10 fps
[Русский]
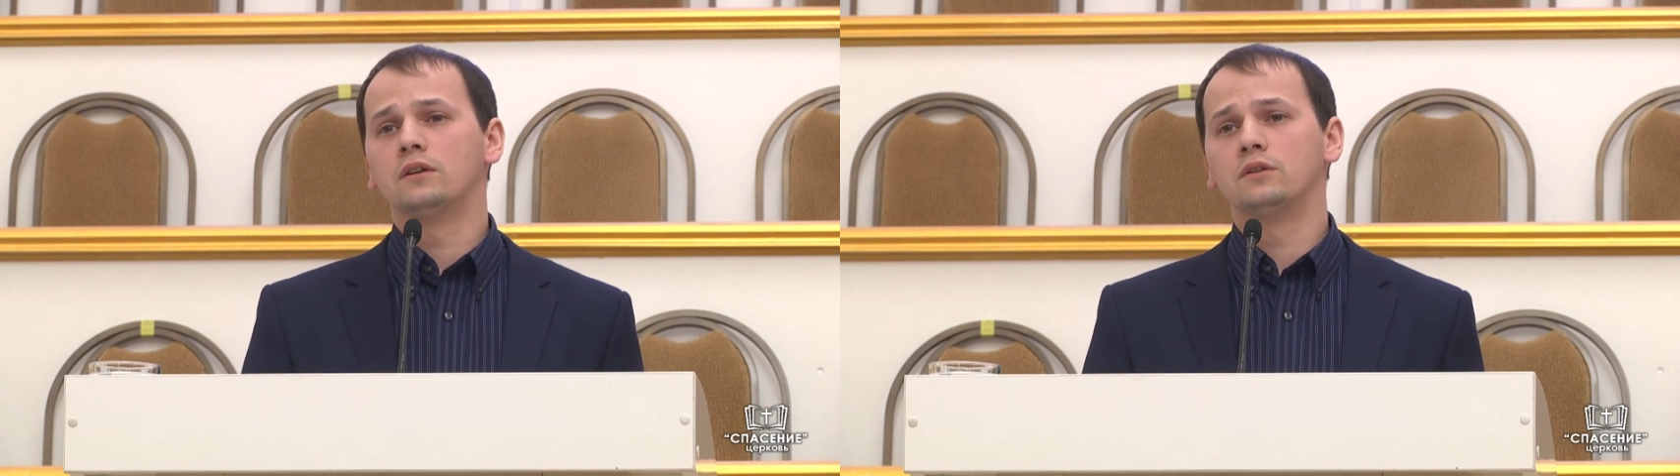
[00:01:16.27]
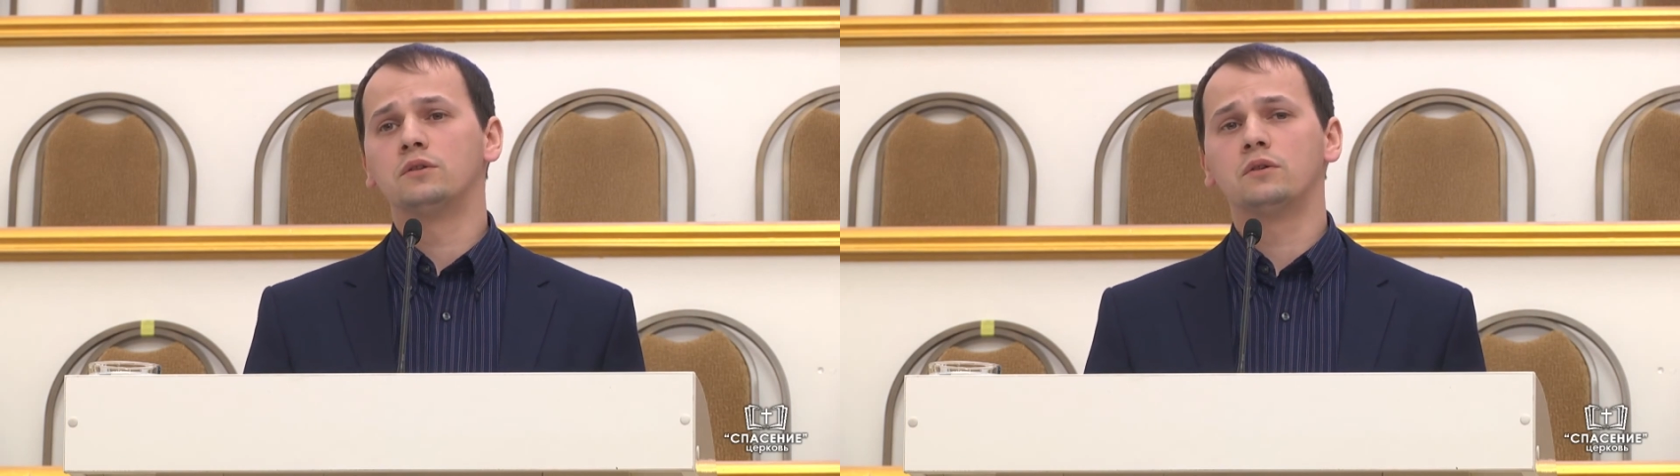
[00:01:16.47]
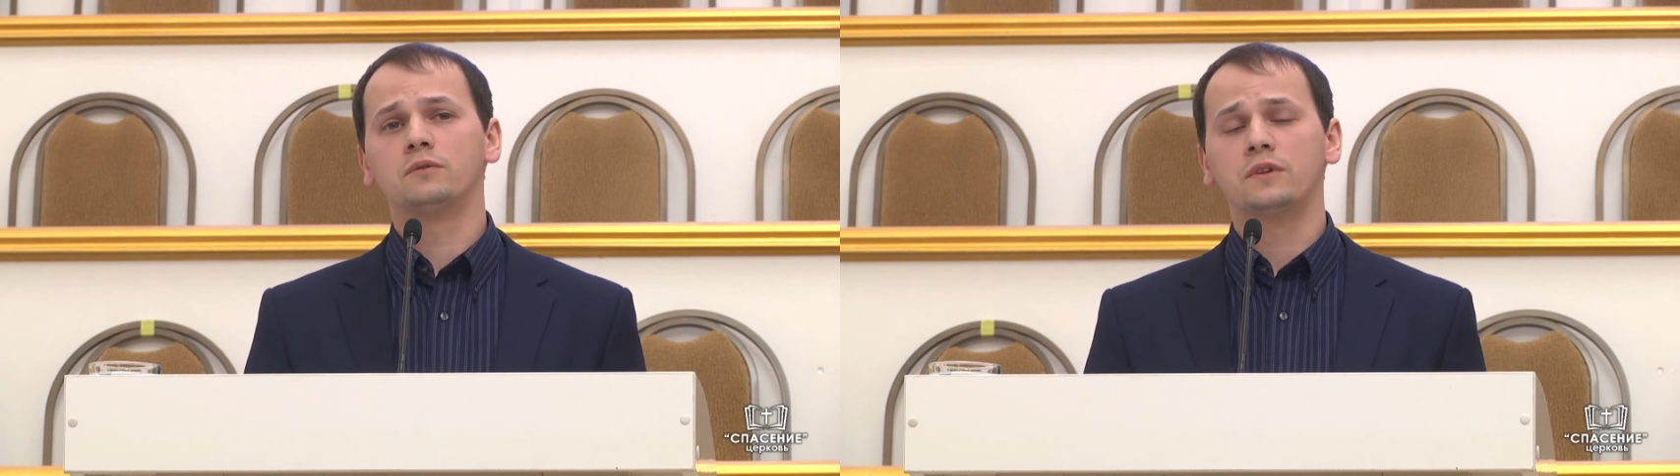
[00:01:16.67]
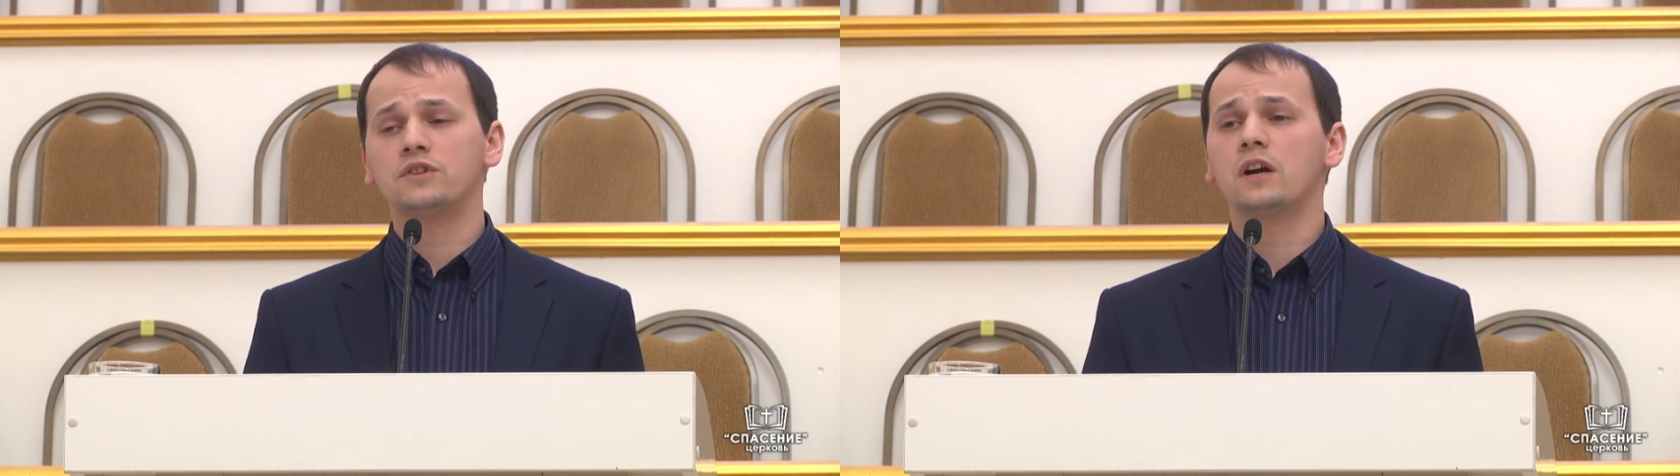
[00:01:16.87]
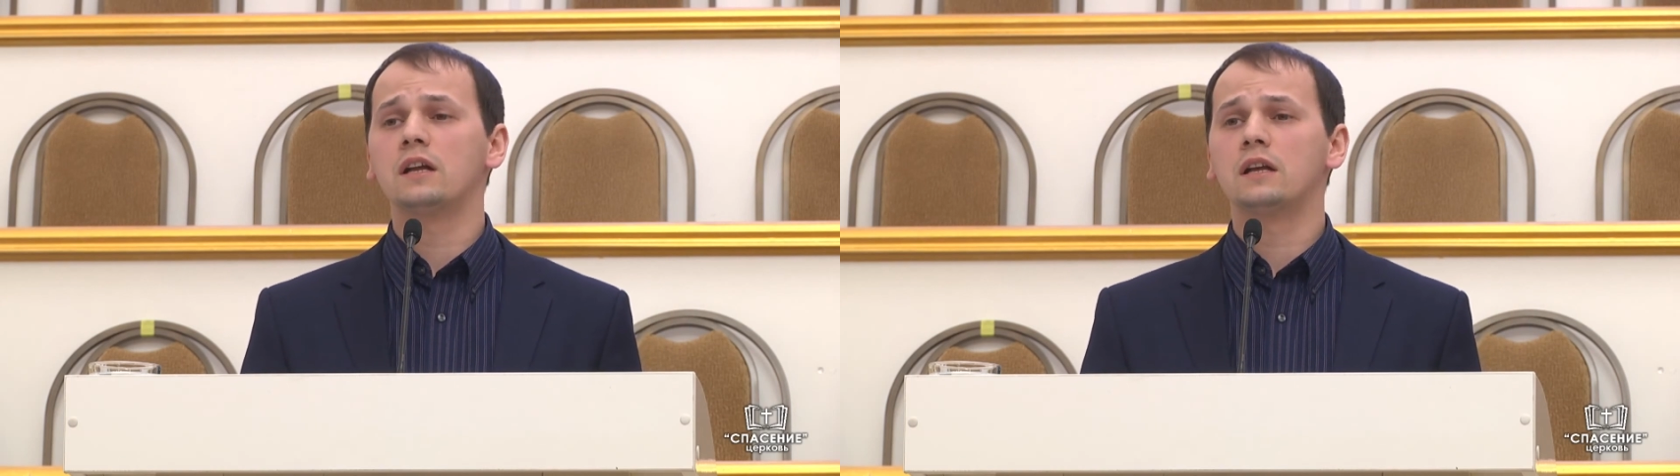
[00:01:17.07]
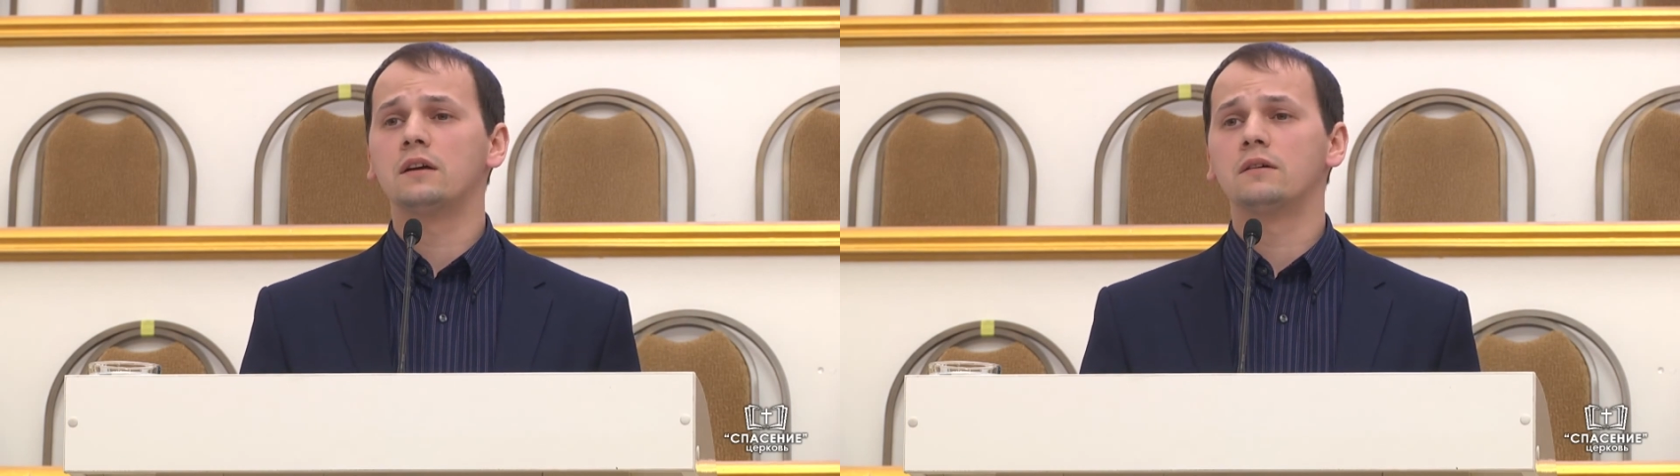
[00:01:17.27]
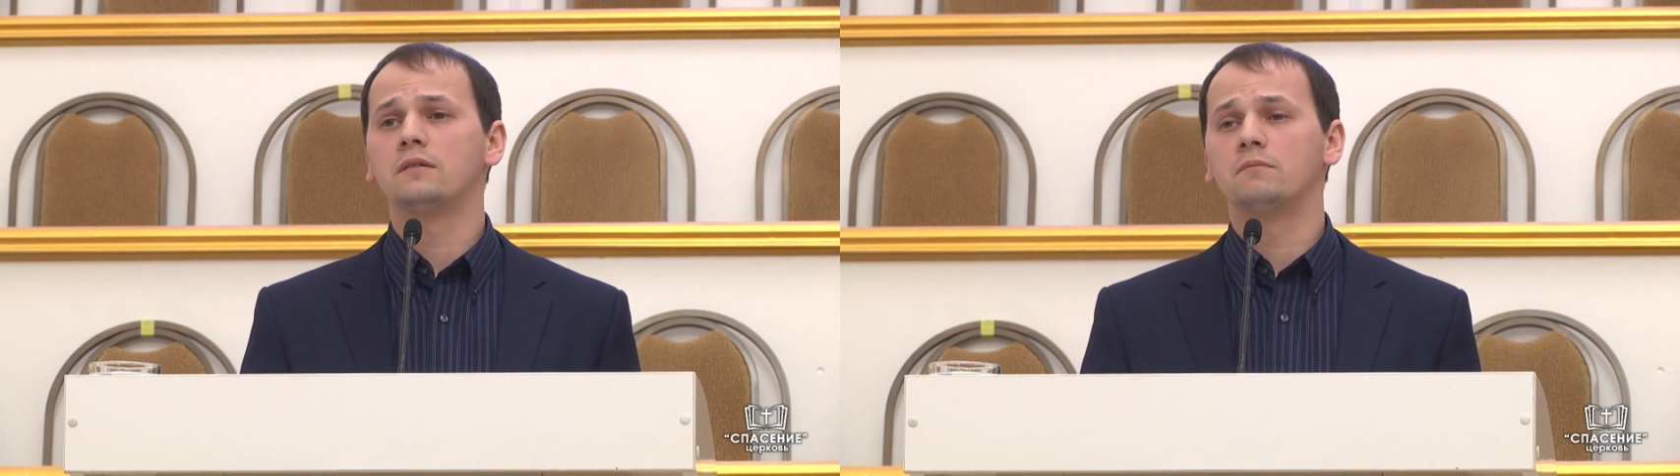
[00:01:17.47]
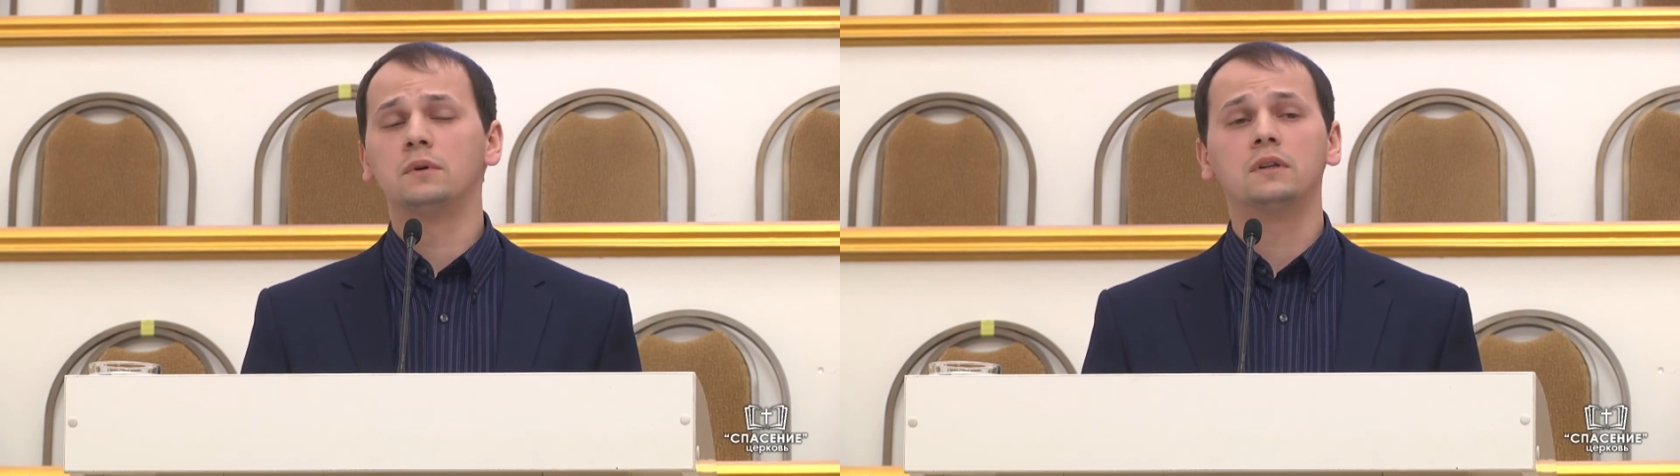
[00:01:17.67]
Но вначале
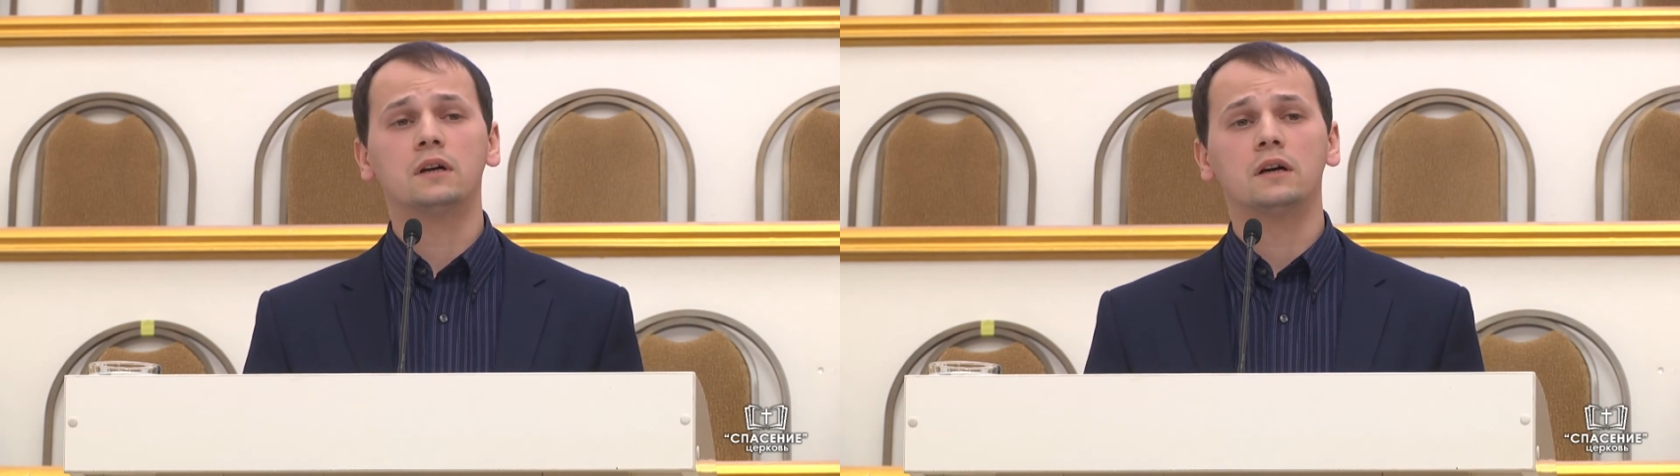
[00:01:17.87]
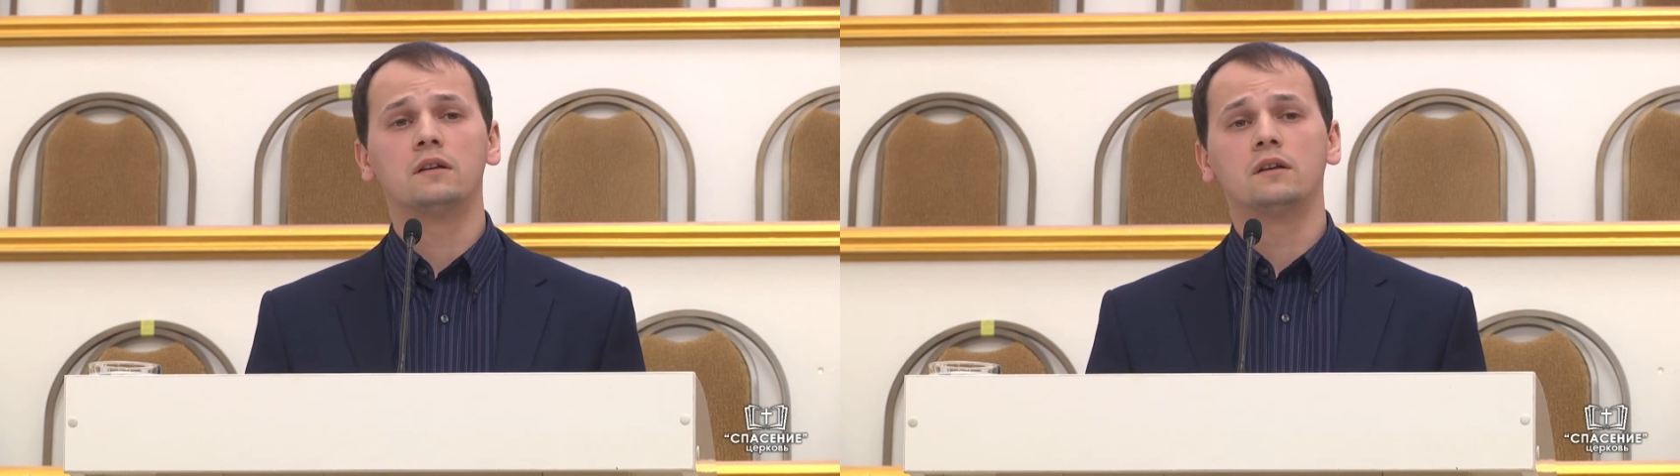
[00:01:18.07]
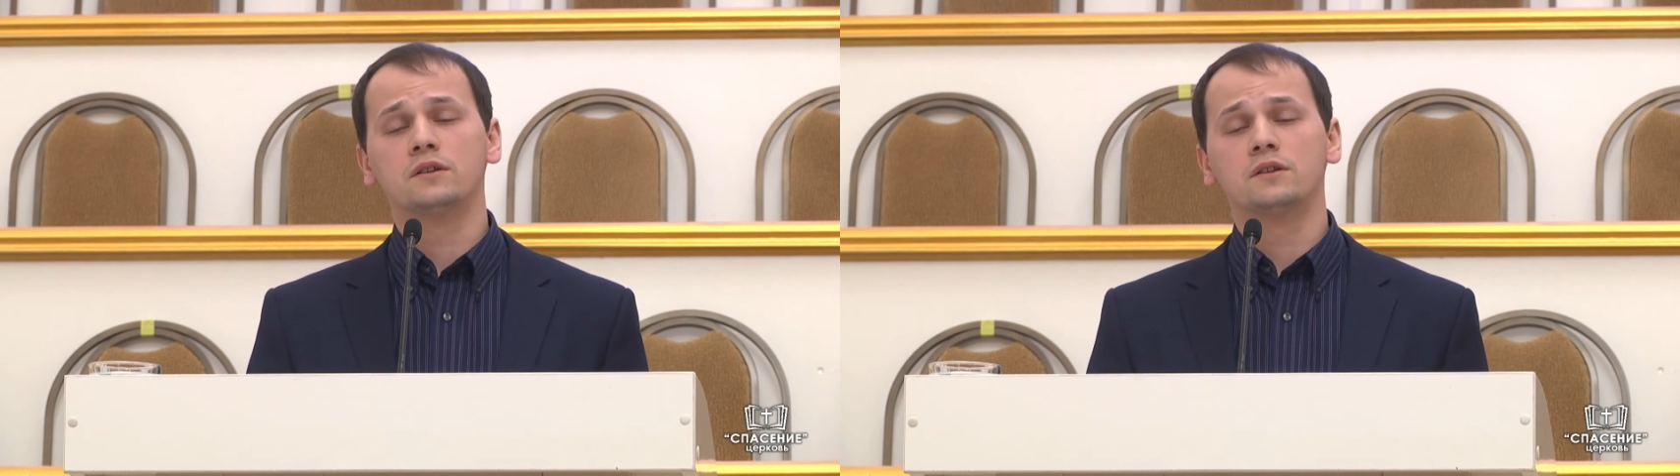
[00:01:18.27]
было